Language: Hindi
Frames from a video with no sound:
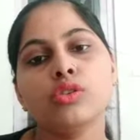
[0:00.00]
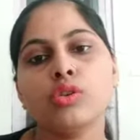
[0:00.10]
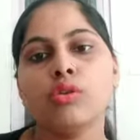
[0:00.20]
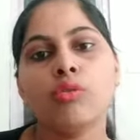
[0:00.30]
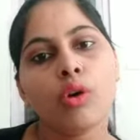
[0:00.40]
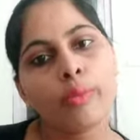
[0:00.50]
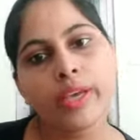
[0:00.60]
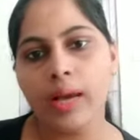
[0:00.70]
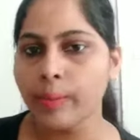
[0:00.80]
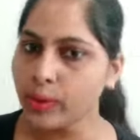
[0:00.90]
सो so, वो
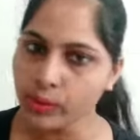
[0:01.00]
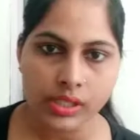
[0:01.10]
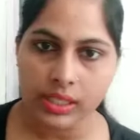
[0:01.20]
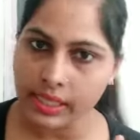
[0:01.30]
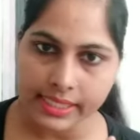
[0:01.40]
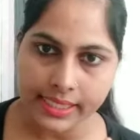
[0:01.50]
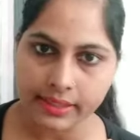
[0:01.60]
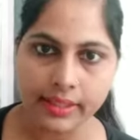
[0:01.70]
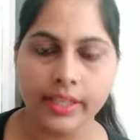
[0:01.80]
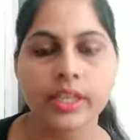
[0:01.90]
भी आप यूज कर
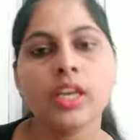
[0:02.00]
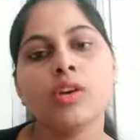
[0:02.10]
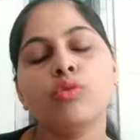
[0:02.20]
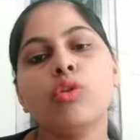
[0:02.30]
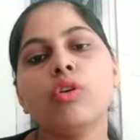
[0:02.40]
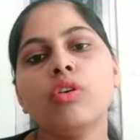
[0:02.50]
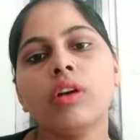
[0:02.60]
सकते हैं वो